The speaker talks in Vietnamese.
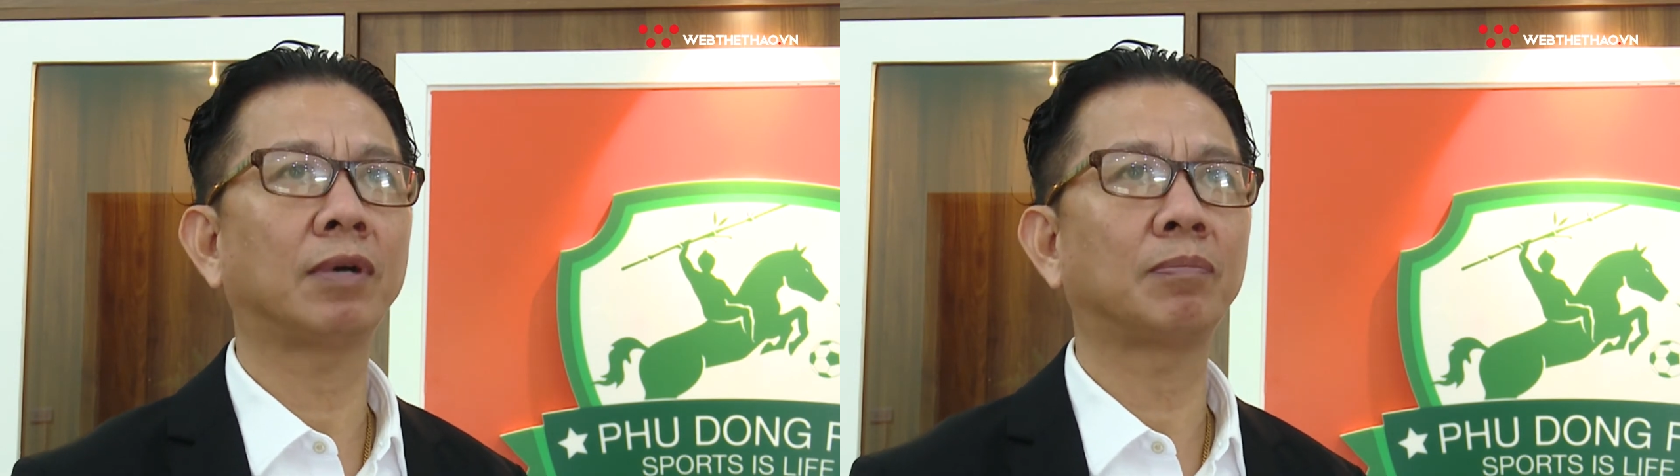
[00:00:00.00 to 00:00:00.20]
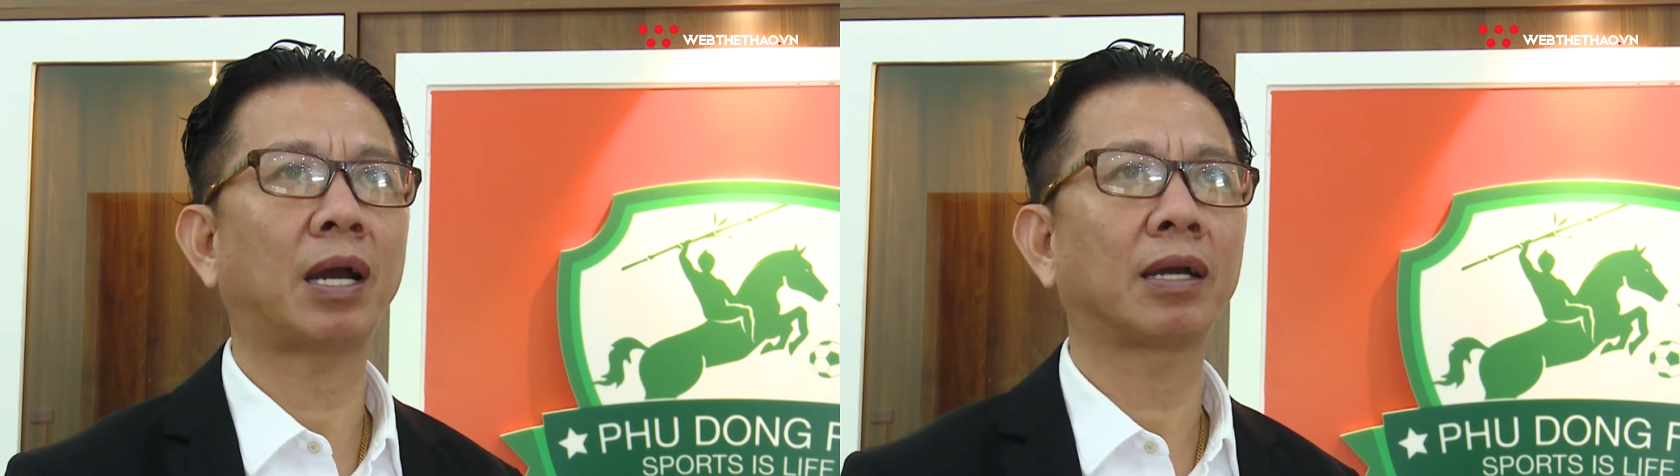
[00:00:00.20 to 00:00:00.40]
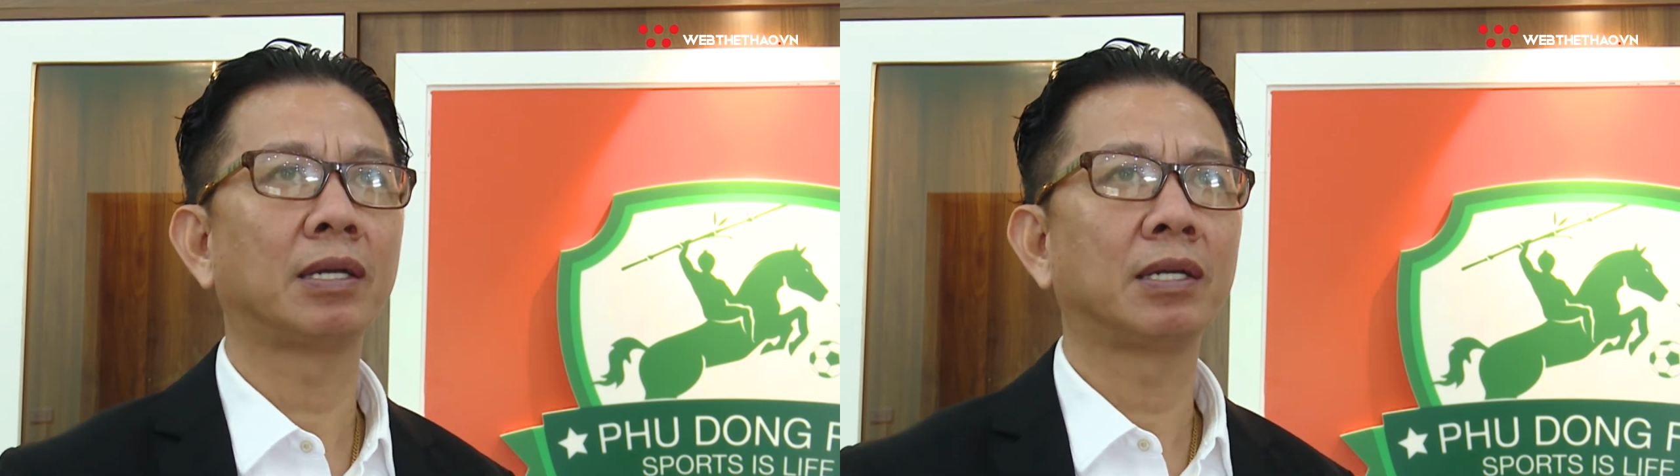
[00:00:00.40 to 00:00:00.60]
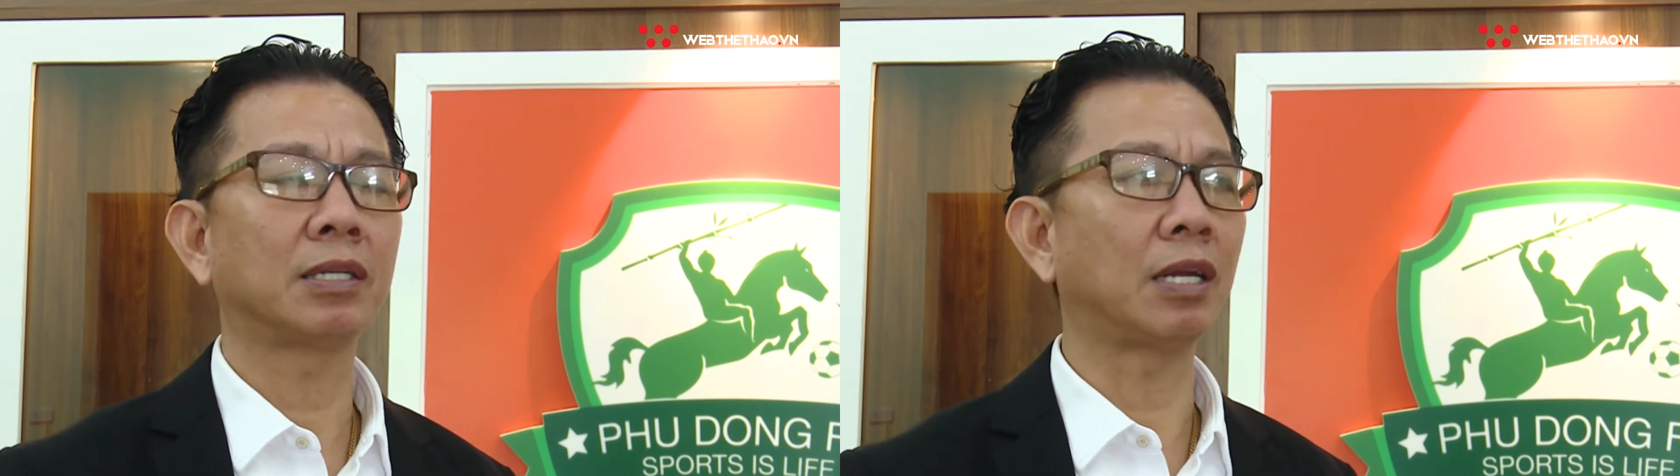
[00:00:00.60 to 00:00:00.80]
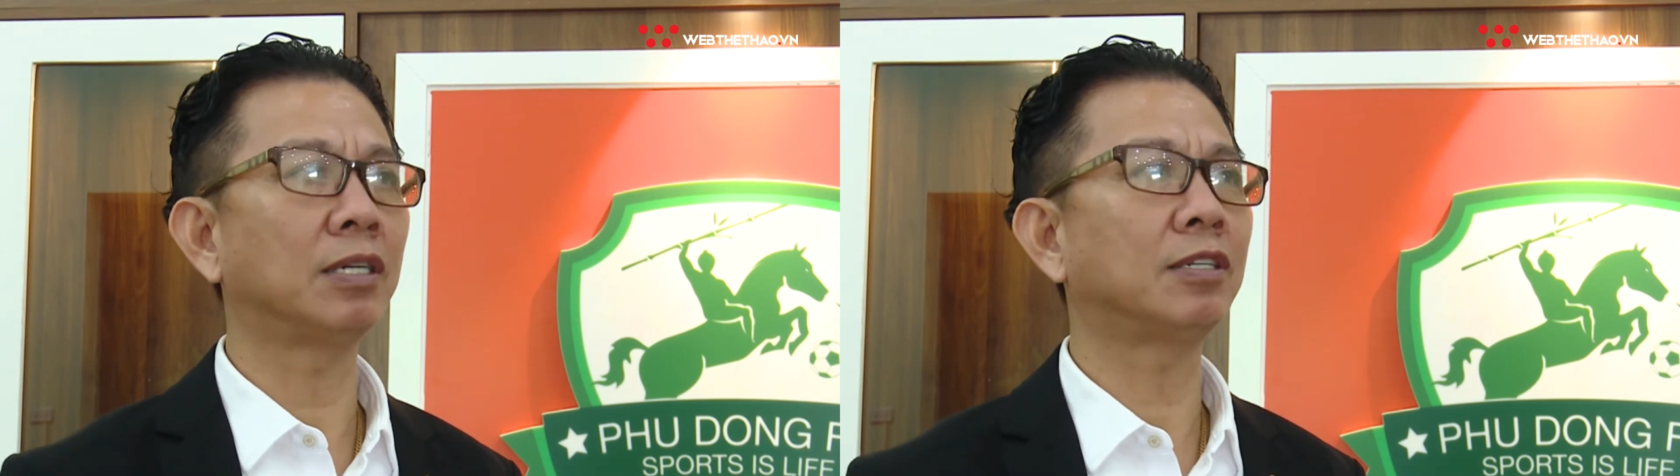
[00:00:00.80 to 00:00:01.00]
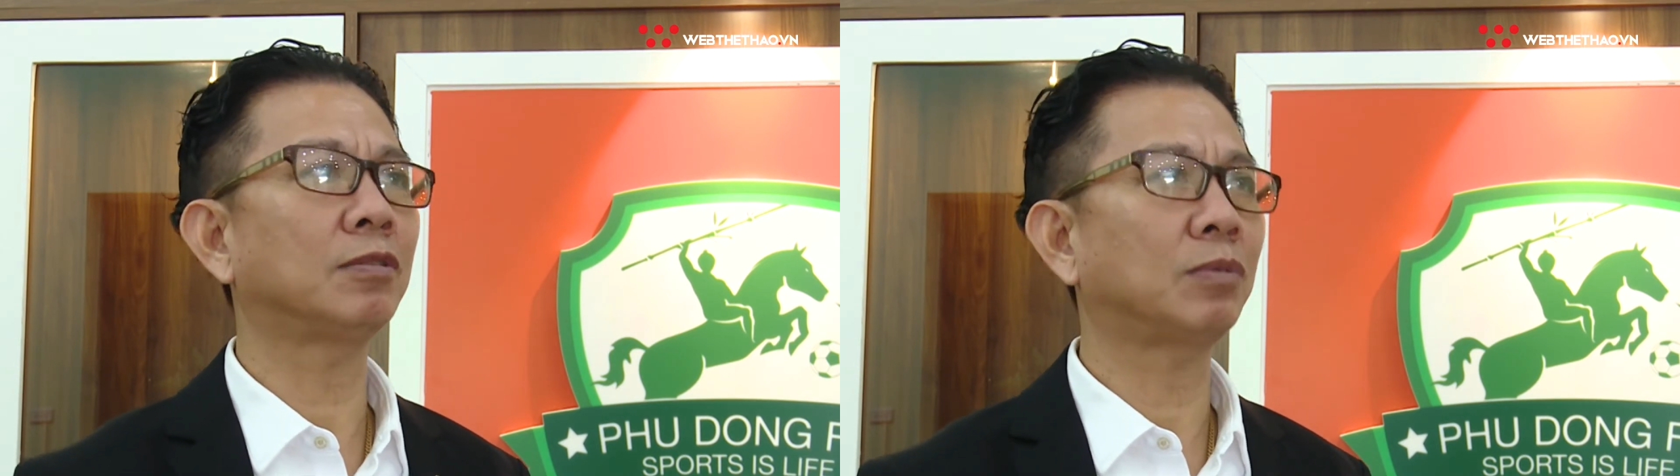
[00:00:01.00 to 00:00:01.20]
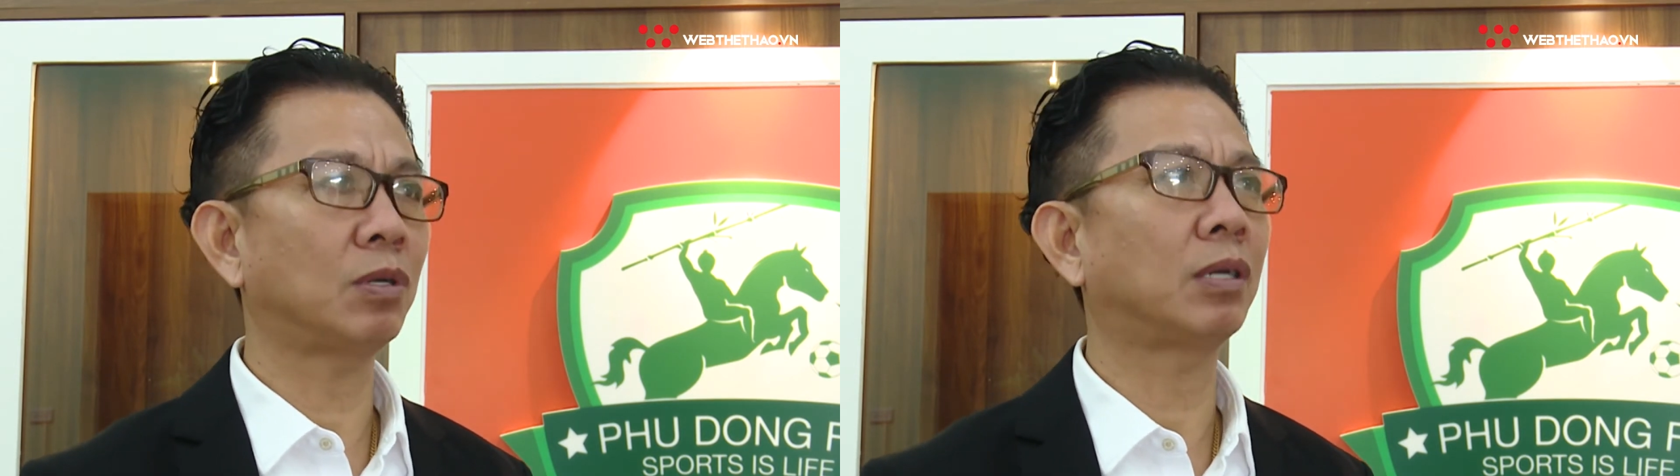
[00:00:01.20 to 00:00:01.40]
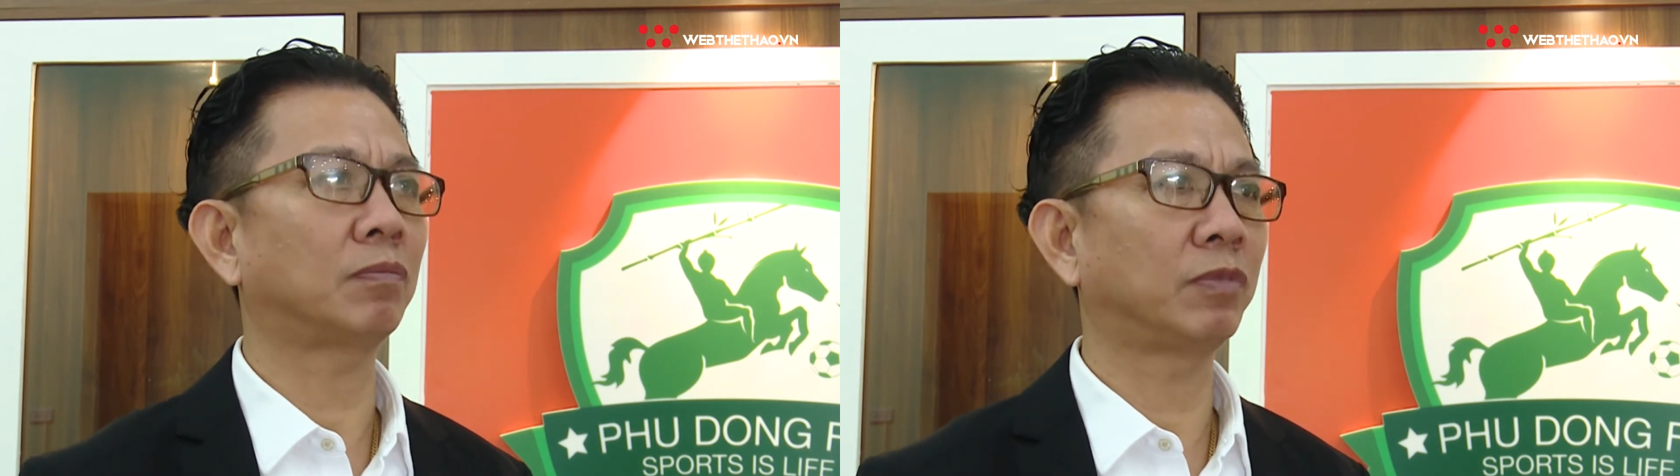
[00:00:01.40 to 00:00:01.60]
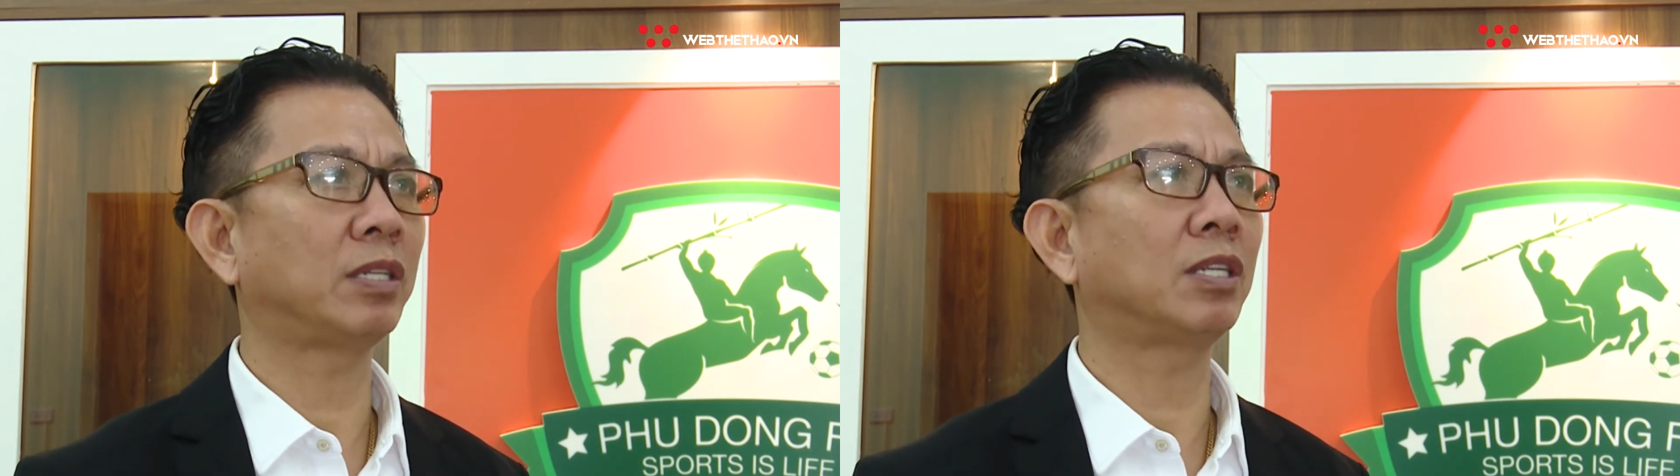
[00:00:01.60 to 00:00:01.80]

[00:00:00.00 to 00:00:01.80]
về mặt định hướng của tôi là vì